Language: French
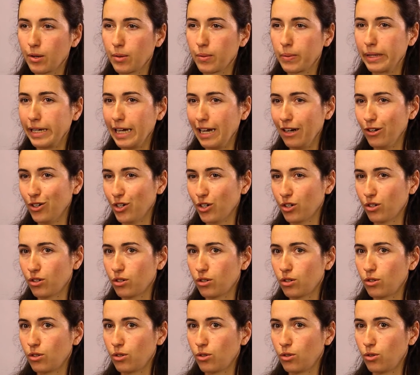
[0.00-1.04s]
Oui, alors
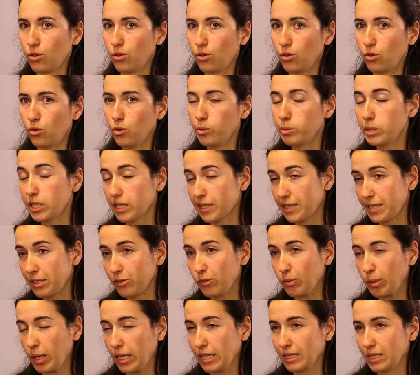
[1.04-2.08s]
euh,
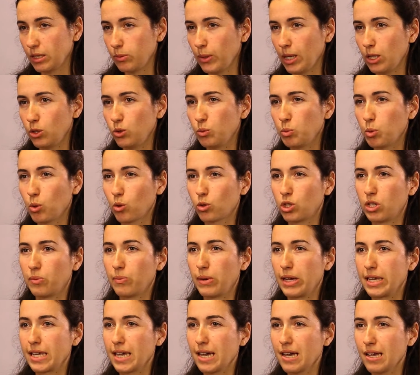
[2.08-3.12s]
l'objectif principal du projet
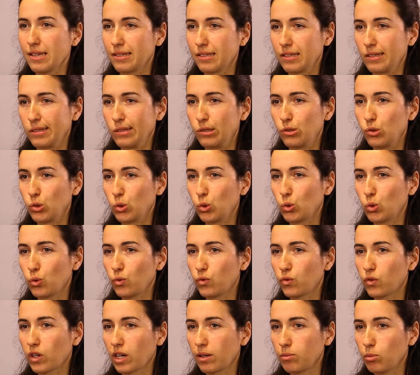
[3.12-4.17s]
Maya, c'est
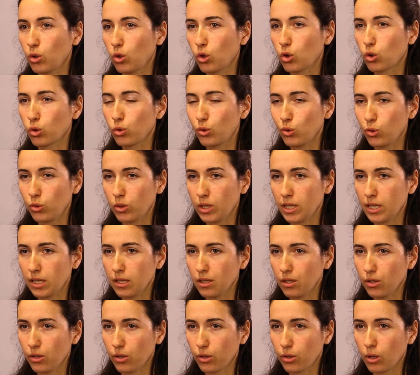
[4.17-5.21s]
de vraiment
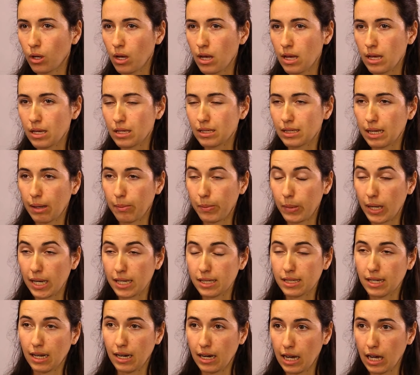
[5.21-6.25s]
redonner euh, sa
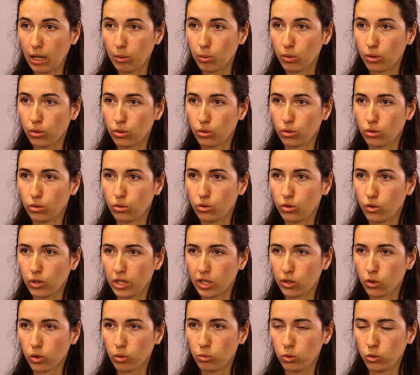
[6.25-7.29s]
place à l'arbre euh, dans
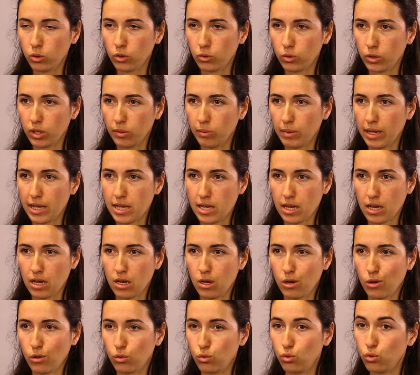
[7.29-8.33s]
les communautés
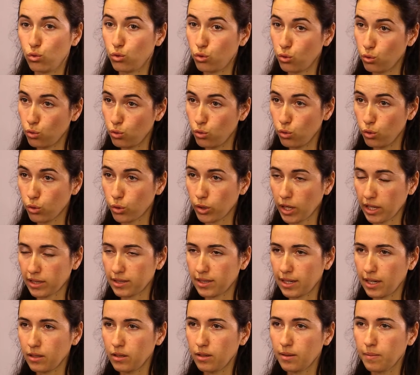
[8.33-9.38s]
mayas du sud du
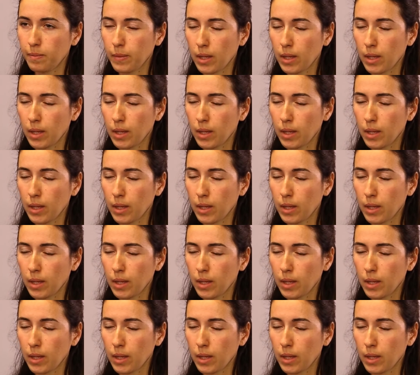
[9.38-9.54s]
Yucatan.